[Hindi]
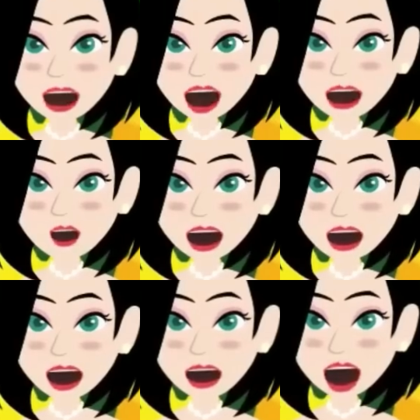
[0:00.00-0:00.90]
तो मेरे
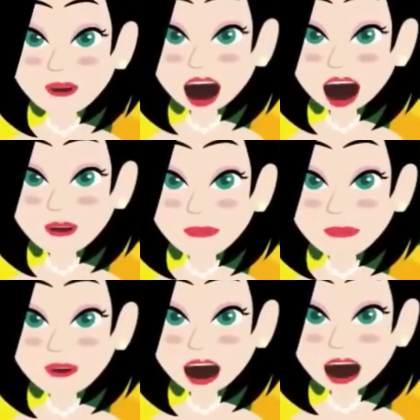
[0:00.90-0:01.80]
प्यारे दोस्तों
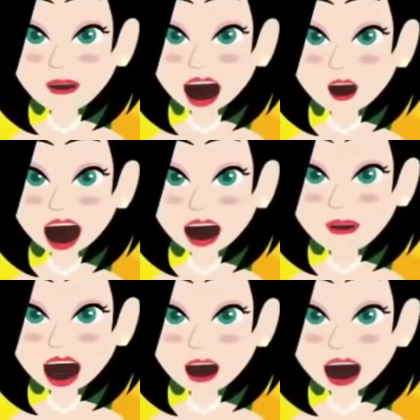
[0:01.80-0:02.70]
कैसी लगी
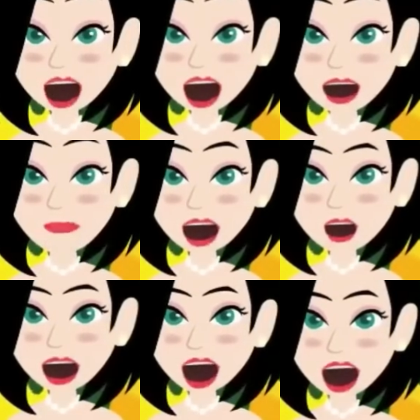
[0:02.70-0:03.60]
आपको मेरी ये
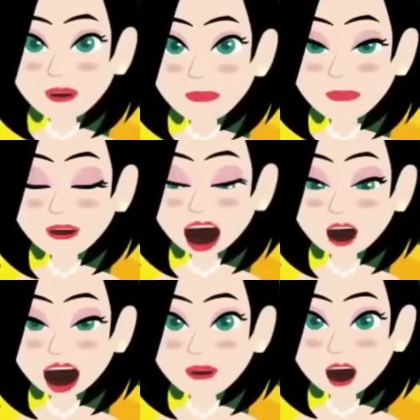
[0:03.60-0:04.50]
कहानी
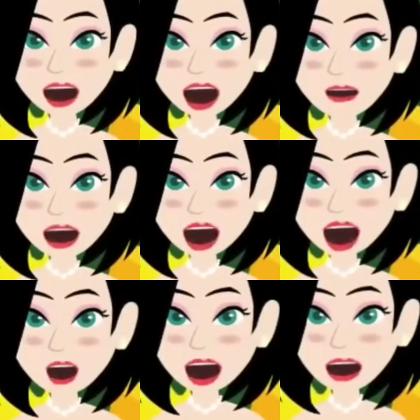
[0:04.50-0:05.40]
मुझे कमेंट
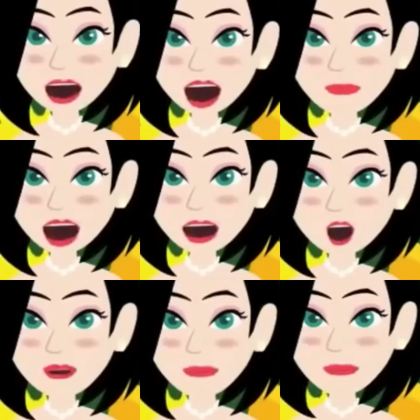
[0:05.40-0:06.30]
करके जरूर
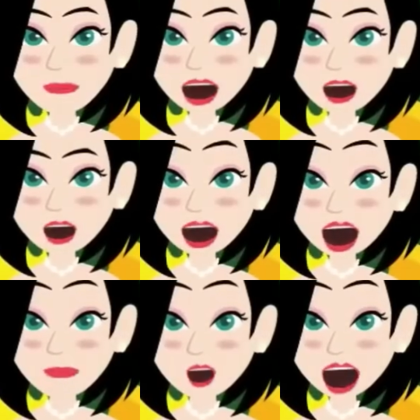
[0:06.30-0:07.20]
बताएं। कहानी
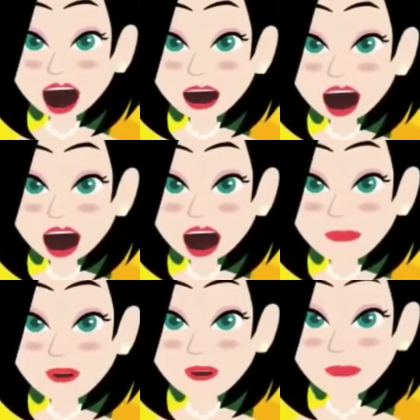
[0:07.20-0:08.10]
अच्छी लगी हो
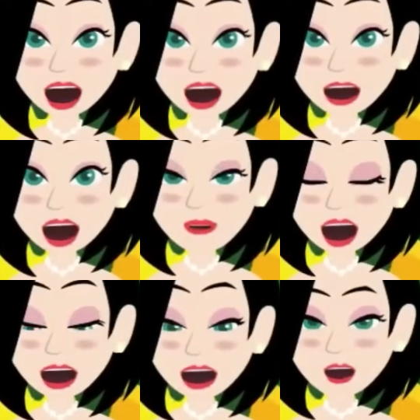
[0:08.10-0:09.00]
तो इसे
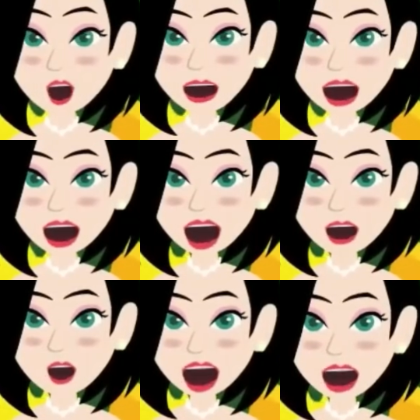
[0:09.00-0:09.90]
अपने दोस्तों के
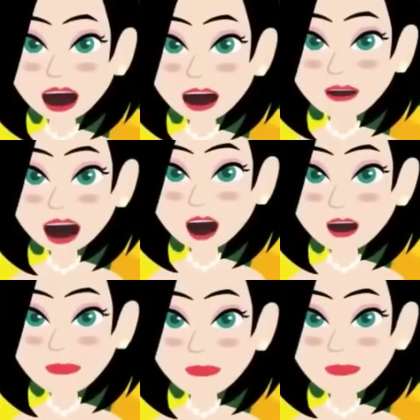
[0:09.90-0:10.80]
साथ भी शेयर करें
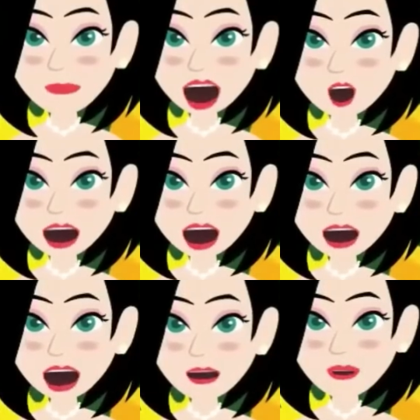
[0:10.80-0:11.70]
और हाँ
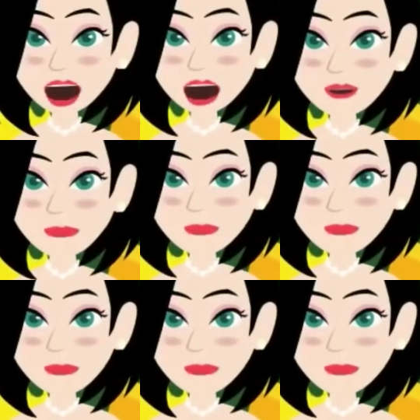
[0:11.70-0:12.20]
दोस्तों